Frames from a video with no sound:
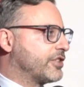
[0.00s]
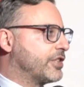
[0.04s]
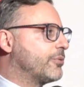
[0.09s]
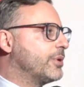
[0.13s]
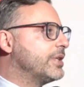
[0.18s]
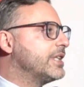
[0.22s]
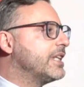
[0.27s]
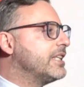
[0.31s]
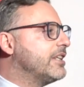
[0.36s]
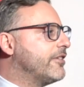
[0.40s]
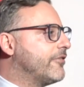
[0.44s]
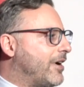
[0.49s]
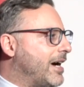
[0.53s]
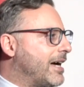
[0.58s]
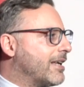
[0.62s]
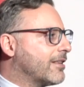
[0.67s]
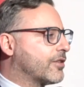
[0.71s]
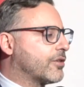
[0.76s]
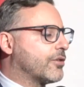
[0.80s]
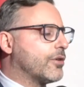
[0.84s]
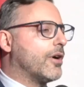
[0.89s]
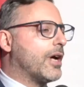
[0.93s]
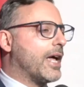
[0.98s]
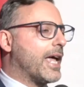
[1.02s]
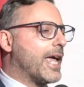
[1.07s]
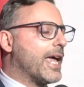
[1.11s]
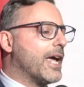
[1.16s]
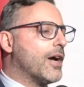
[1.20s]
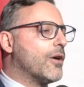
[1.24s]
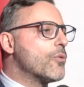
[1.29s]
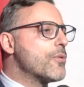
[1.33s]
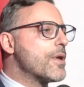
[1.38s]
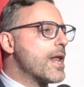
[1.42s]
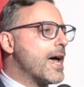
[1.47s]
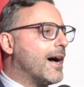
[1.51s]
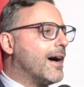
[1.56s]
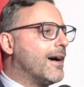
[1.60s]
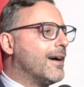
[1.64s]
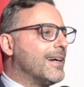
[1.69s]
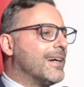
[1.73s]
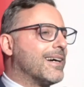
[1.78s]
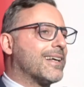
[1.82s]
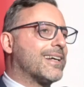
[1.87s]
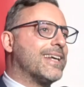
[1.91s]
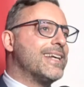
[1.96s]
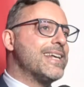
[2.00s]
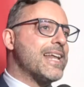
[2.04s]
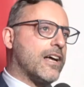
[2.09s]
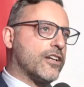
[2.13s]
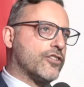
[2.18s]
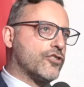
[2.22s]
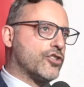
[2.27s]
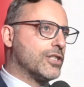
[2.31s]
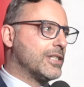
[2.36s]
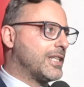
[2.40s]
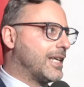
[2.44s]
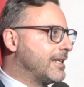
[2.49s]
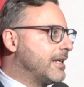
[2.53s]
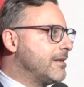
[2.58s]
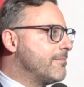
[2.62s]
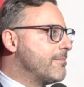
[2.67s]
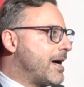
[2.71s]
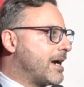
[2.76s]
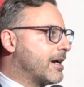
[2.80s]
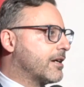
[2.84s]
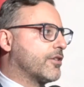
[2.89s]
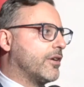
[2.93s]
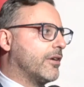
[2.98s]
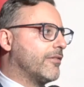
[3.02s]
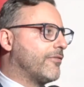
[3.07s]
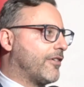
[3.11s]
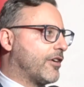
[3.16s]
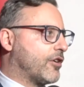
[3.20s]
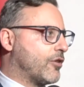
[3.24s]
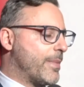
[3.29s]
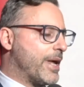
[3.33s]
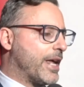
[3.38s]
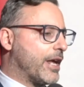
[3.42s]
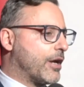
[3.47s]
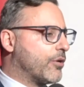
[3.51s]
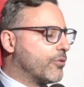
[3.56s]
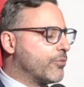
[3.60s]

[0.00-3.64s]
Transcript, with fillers: quindi di fatto è una rinascita del marchio Alfa Romeo,